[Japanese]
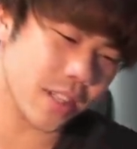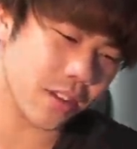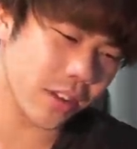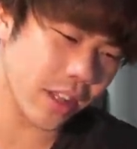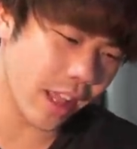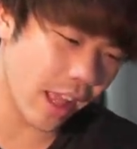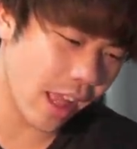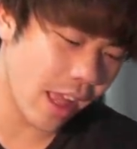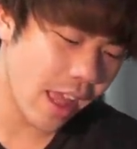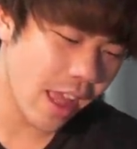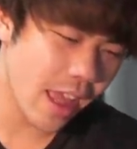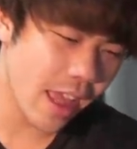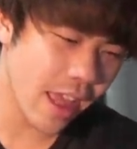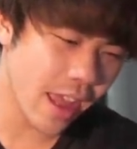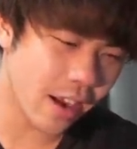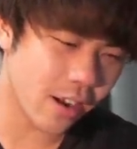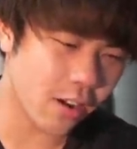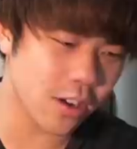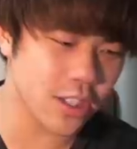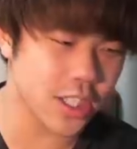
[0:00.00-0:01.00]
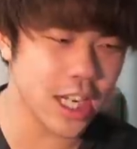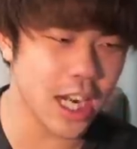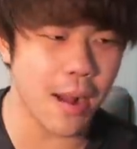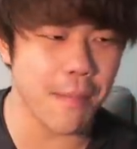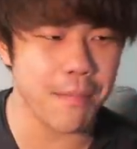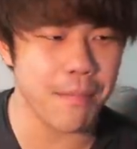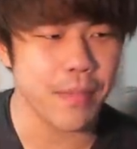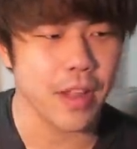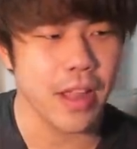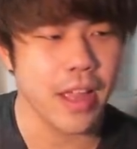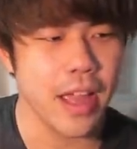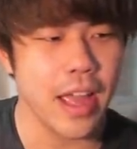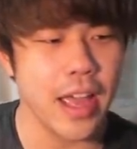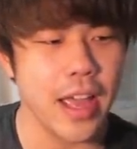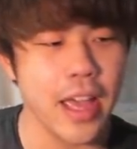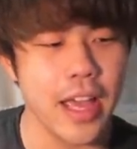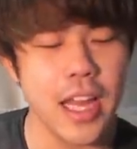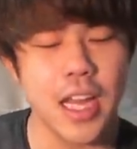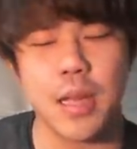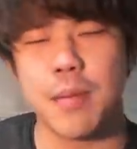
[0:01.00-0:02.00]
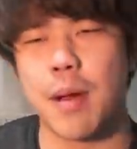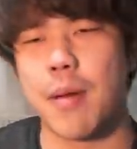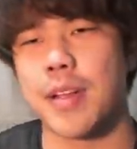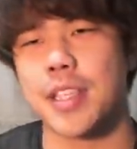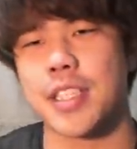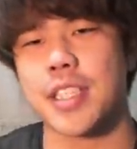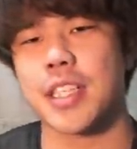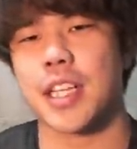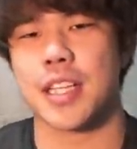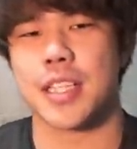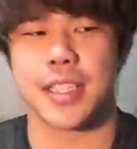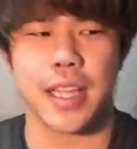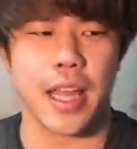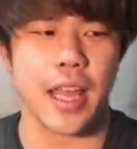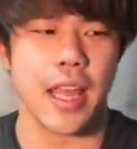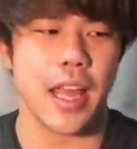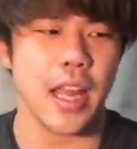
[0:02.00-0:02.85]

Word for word: ということでね、えー、こちら、えー、エリババ神器ですね。